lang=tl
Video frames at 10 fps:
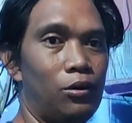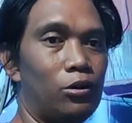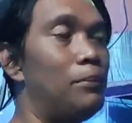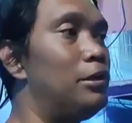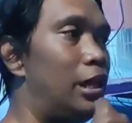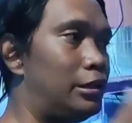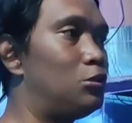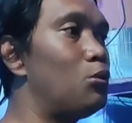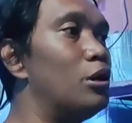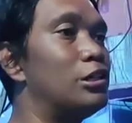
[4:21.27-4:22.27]
O sabi
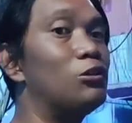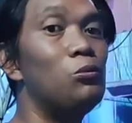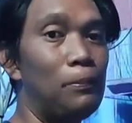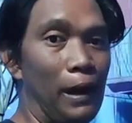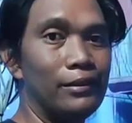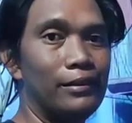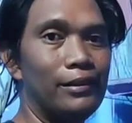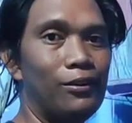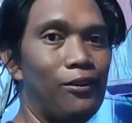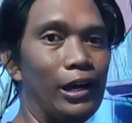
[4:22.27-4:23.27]
natin turuan siyang lumipad.
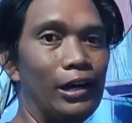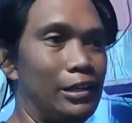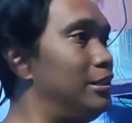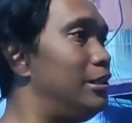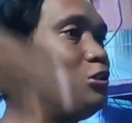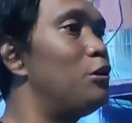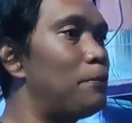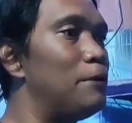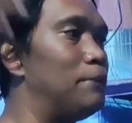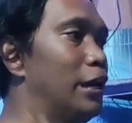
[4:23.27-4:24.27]
Okay, kahit hindi nyo
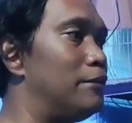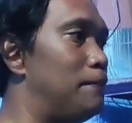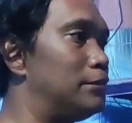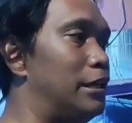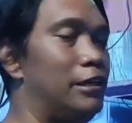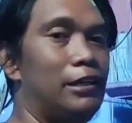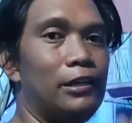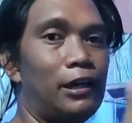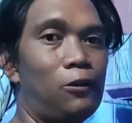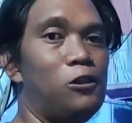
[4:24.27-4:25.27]
i-free flight, basta
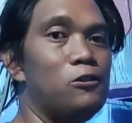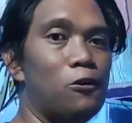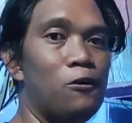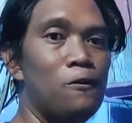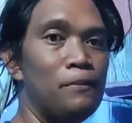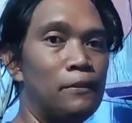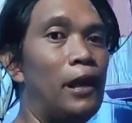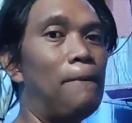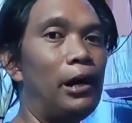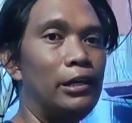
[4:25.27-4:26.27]
i-recall nyo,
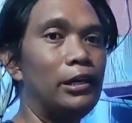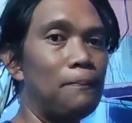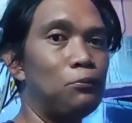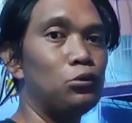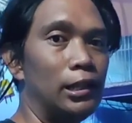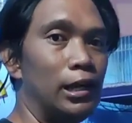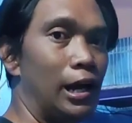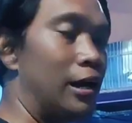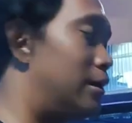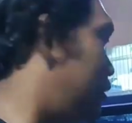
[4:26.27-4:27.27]
napakahirap po talaga.